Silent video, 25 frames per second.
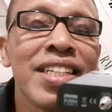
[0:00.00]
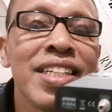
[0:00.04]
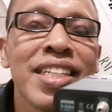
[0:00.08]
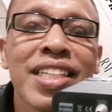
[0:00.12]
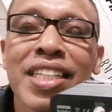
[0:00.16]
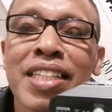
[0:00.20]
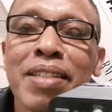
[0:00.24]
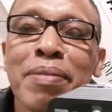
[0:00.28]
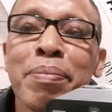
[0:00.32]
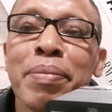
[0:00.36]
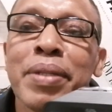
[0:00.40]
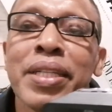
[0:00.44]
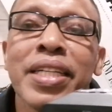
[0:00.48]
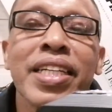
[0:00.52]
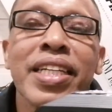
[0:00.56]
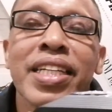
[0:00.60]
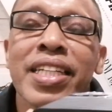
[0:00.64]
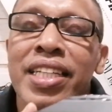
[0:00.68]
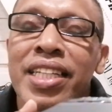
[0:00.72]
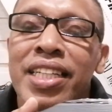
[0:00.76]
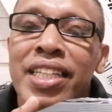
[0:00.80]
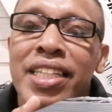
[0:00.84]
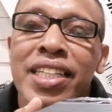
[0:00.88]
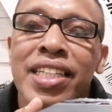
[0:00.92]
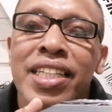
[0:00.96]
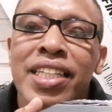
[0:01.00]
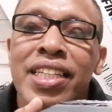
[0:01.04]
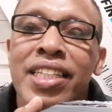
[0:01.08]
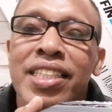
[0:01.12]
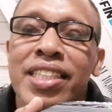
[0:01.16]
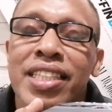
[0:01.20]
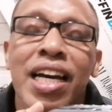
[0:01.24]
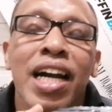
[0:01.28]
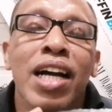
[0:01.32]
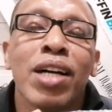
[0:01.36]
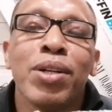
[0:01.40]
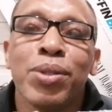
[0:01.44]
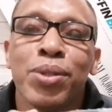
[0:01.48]
lebih
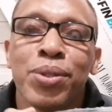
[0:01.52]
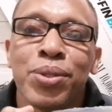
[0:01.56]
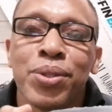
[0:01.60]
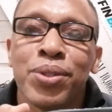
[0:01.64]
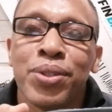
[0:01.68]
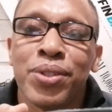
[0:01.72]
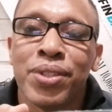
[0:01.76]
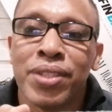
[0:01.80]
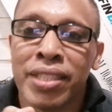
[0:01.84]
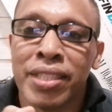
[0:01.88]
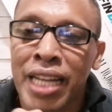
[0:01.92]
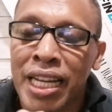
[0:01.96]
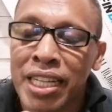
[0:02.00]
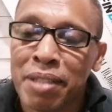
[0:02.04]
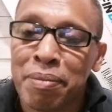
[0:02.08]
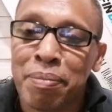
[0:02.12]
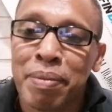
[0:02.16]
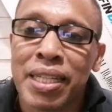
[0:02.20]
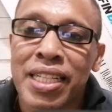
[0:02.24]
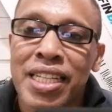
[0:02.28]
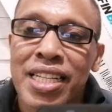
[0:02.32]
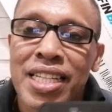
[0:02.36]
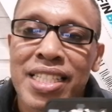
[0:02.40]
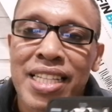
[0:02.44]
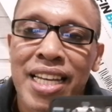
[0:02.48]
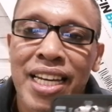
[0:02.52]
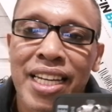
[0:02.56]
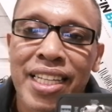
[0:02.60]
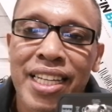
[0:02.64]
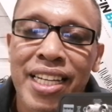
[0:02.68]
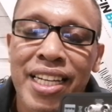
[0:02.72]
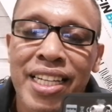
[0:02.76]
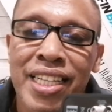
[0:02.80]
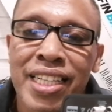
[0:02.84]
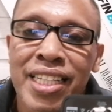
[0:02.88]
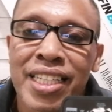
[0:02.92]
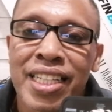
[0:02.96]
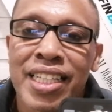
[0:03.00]
tahu daripada saya.